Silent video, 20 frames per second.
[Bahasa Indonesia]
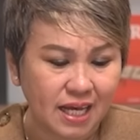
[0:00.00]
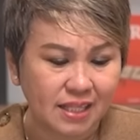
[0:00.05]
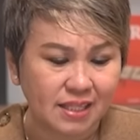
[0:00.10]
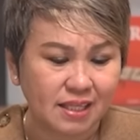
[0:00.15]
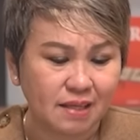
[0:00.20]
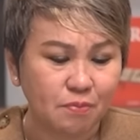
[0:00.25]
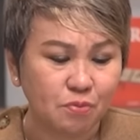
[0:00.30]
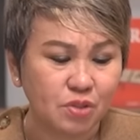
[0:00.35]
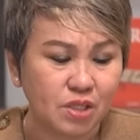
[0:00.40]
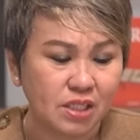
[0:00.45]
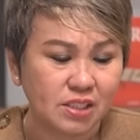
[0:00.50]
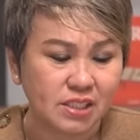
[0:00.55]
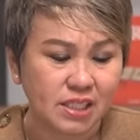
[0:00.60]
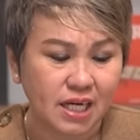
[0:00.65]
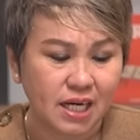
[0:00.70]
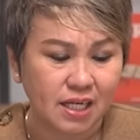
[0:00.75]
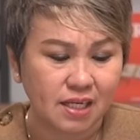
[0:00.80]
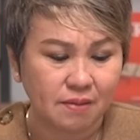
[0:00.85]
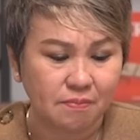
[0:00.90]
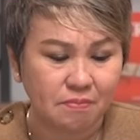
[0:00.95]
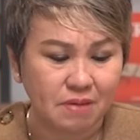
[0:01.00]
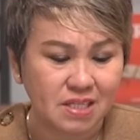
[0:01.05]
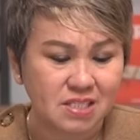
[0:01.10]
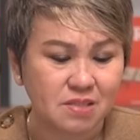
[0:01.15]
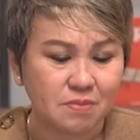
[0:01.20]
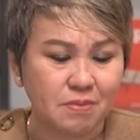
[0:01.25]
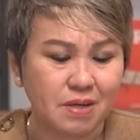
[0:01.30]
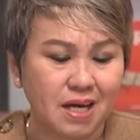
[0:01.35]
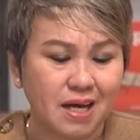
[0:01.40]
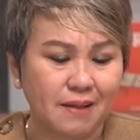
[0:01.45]
hatimu dan jangan lemah
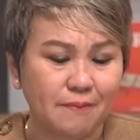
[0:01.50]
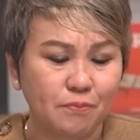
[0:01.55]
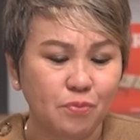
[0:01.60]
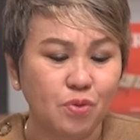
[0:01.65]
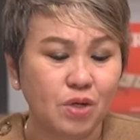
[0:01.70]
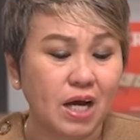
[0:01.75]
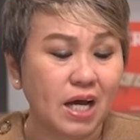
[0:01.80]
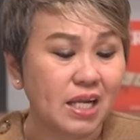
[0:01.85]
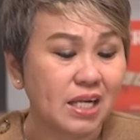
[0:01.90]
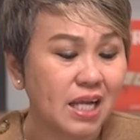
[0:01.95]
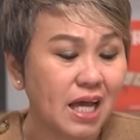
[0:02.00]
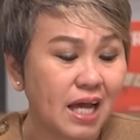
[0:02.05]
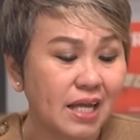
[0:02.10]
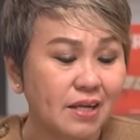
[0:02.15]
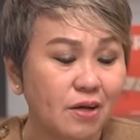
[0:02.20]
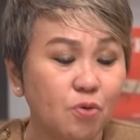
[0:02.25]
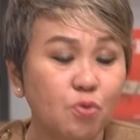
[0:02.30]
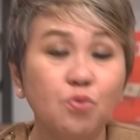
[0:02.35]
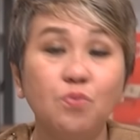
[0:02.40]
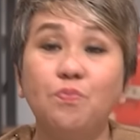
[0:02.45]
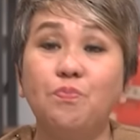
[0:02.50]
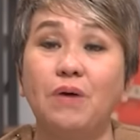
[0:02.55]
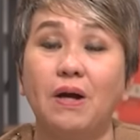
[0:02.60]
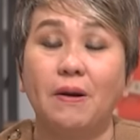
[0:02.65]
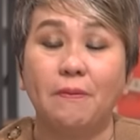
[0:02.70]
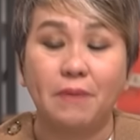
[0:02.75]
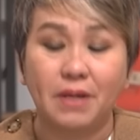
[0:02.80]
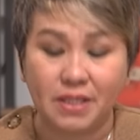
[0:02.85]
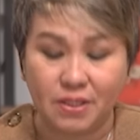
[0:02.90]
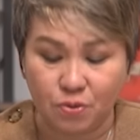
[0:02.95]
semangatmu karena ada
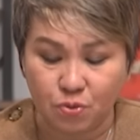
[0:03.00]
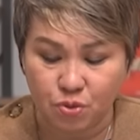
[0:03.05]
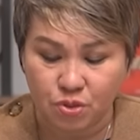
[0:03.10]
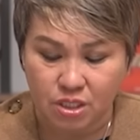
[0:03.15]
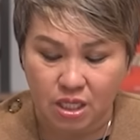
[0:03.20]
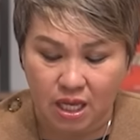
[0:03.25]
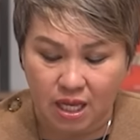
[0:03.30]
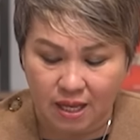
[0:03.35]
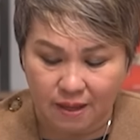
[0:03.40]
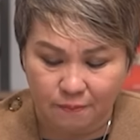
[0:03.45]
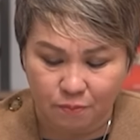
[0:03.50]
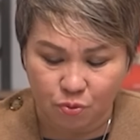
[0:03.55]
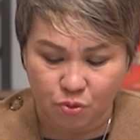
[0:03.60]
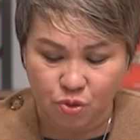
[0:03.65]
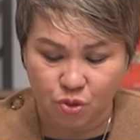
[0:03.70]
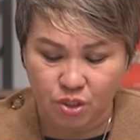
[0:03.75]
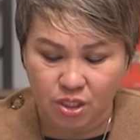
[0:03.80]
upah bagi usahamu.